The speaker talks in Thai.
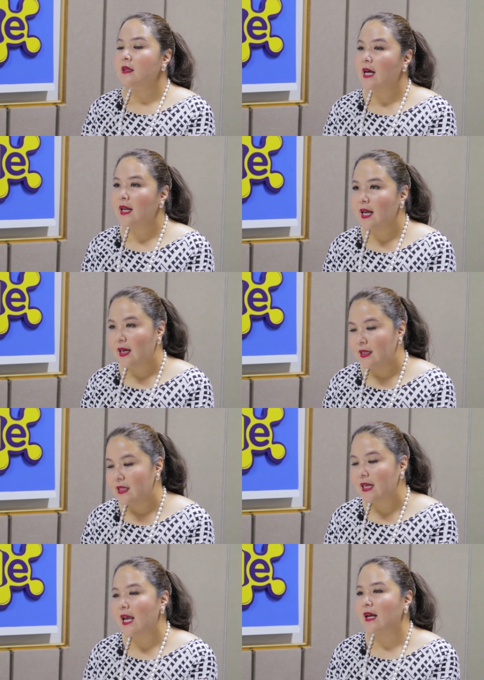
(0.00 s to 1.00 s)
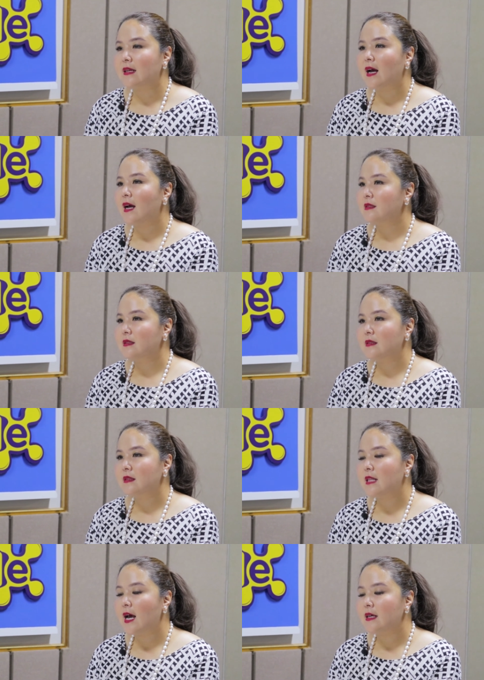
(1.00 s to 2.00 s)
ถ้าเด็กเรียนเก่งนะคะ
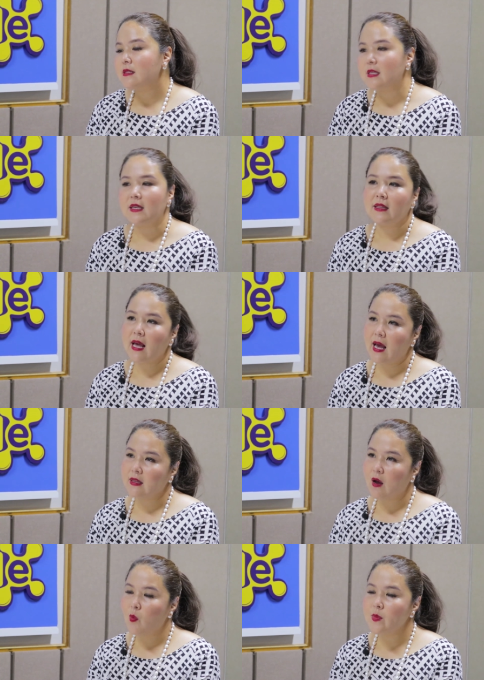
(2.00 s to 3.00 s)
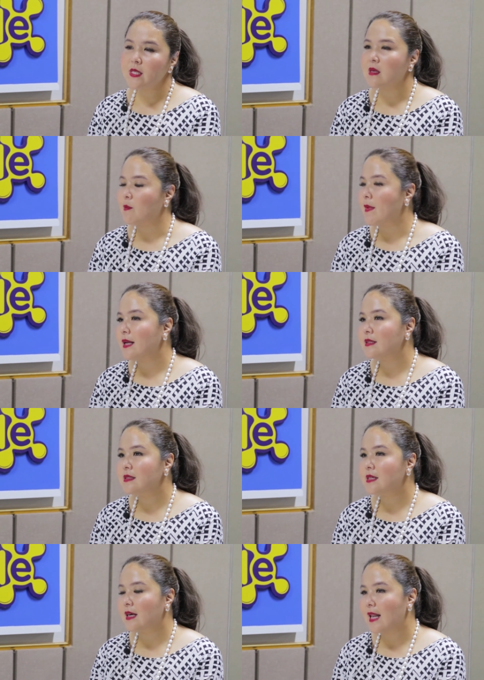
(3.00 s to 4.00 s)
ได้สีแต่เขาไม่สามารถที่
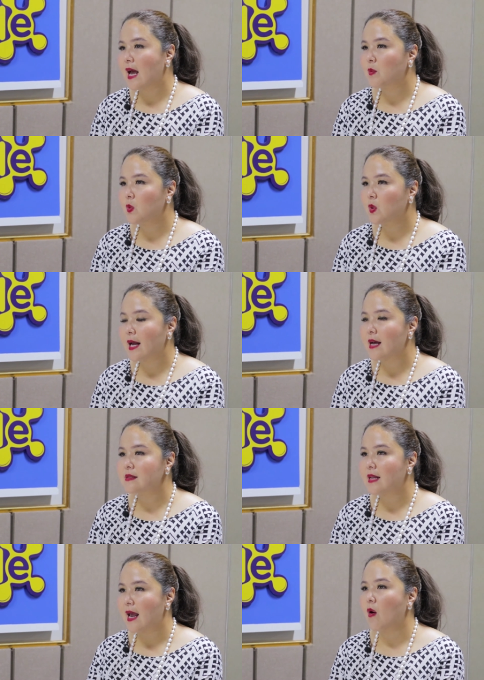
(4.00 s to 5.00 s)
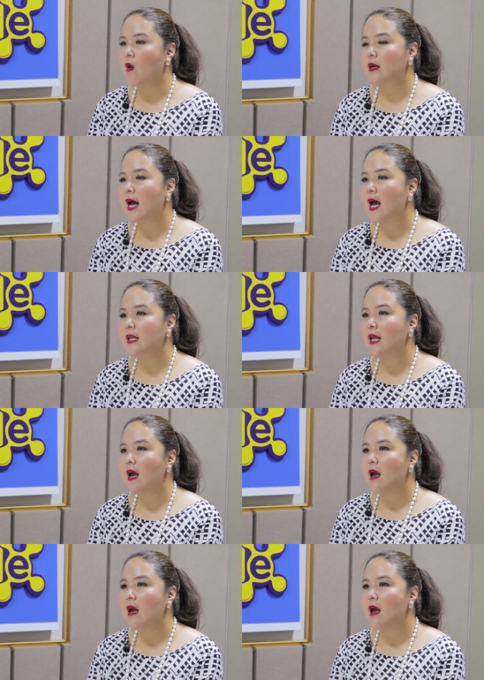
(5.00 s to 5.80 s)
จะกล้าพูดกล้าแสดงออกได้เนี่ย